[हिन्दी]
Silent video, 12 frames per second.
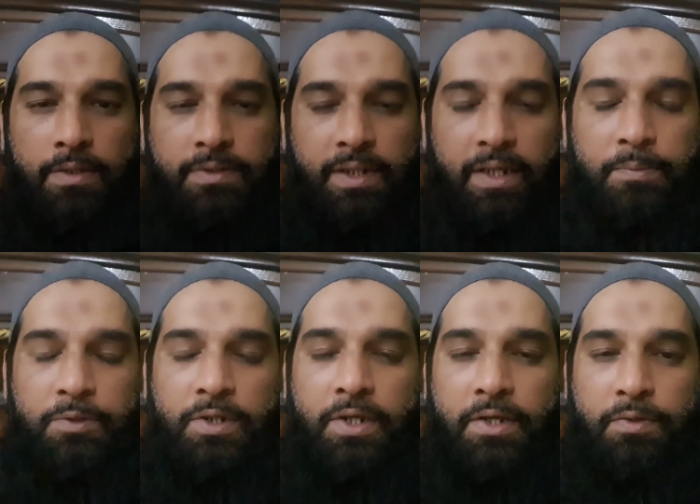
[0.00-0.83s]

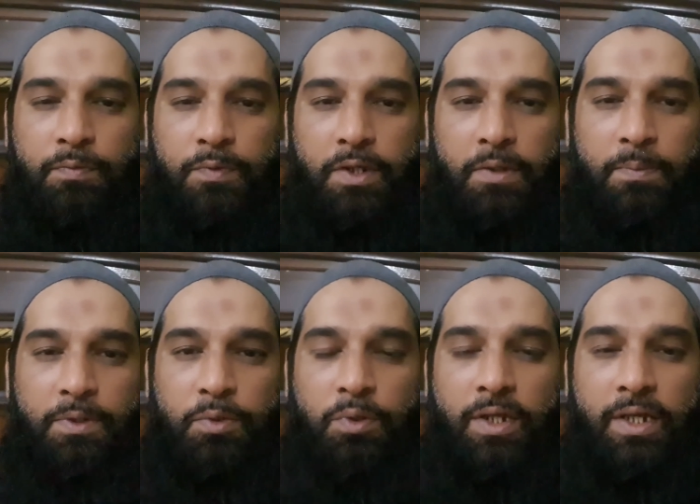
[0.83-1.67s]
असलकम
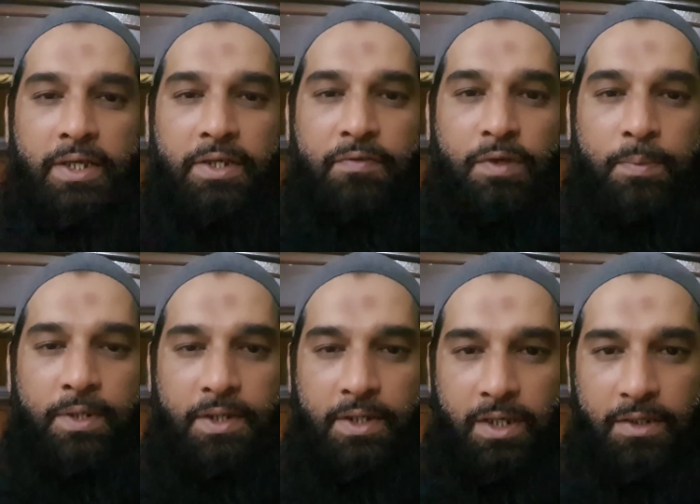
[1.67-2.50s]
वरहमल
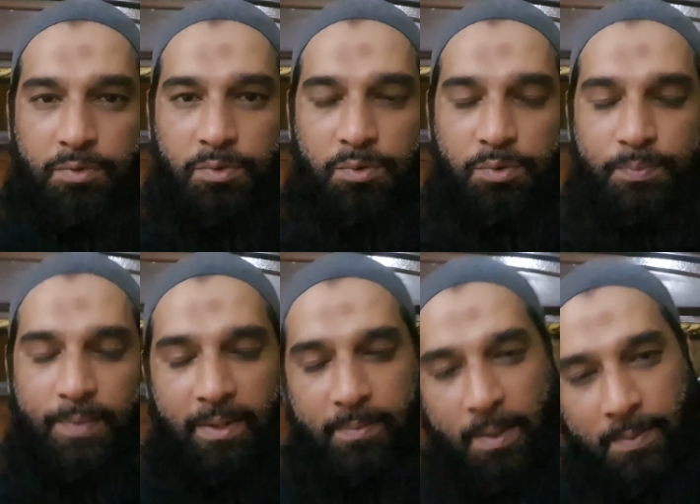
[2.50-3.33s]
वबरक
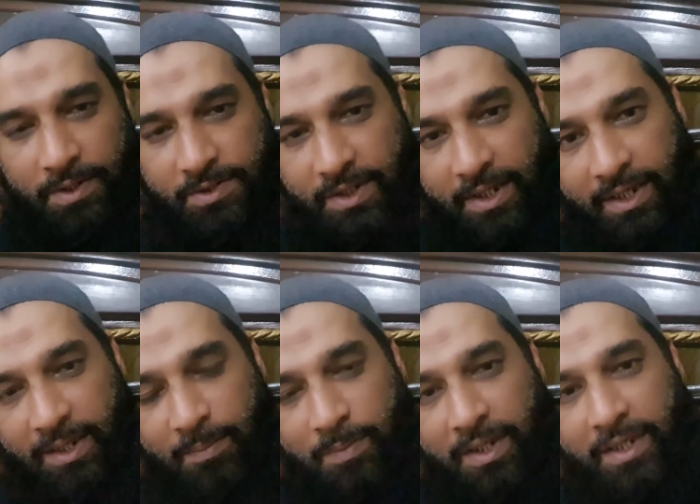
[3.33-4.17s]
मैं बाबर
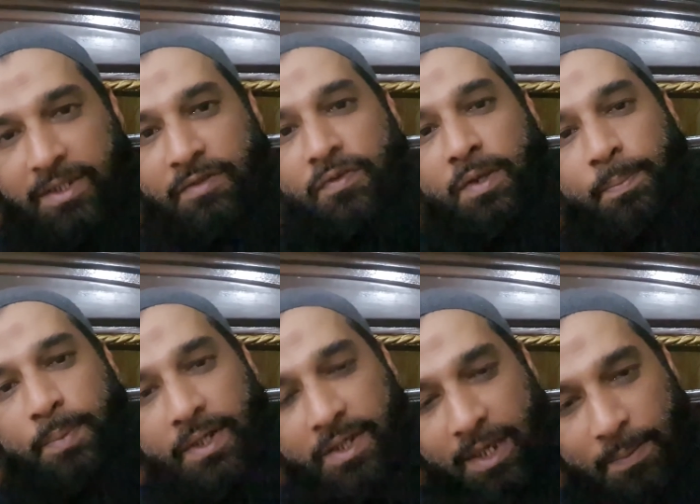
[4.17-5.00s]
सलीम एक दफ़ा
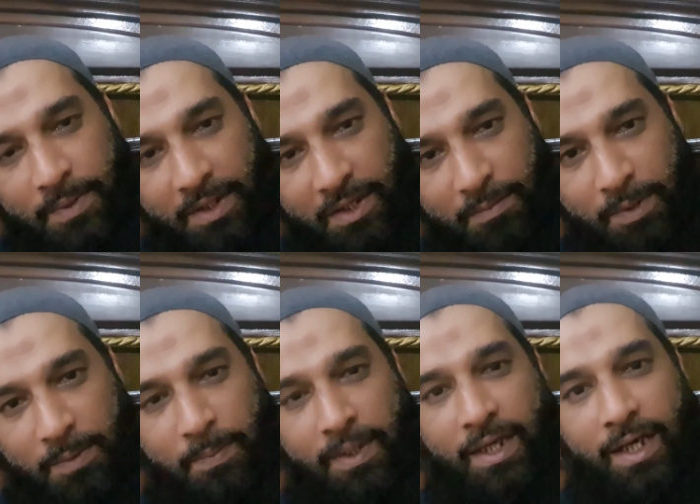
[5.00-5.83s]
फिर आपकी
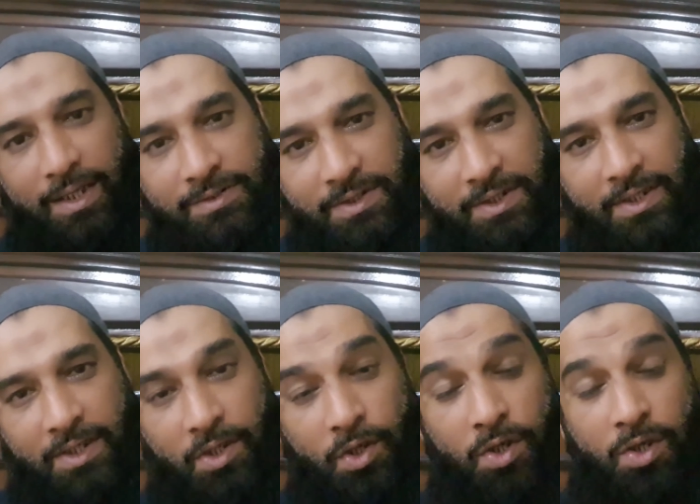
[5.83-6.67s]
खिदमत में हाज़िर
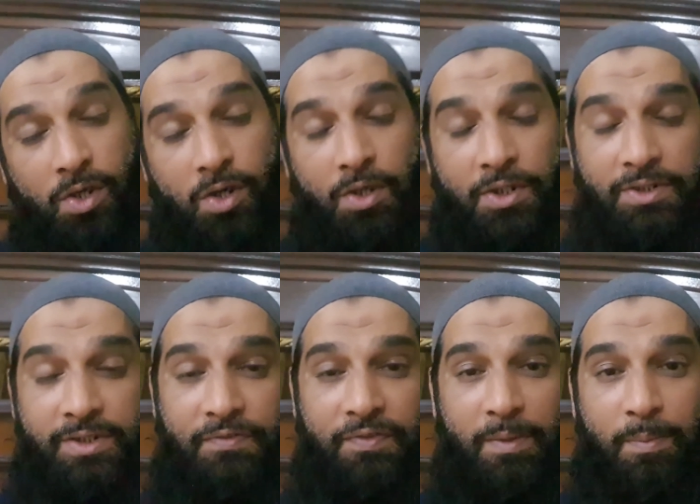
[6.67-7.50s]
और इस
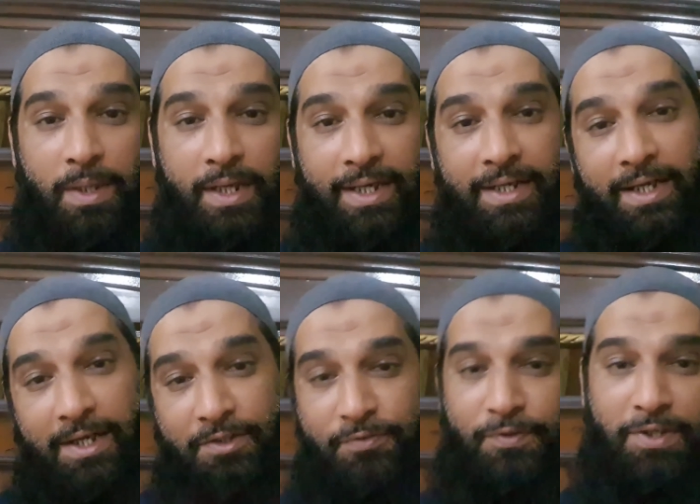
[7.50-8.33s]
दफ़ा बग़ैर
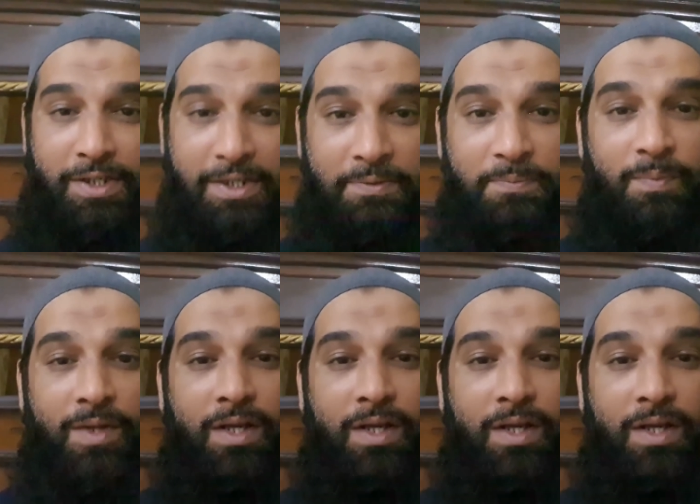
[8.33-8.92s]
हैंड्स फ्री के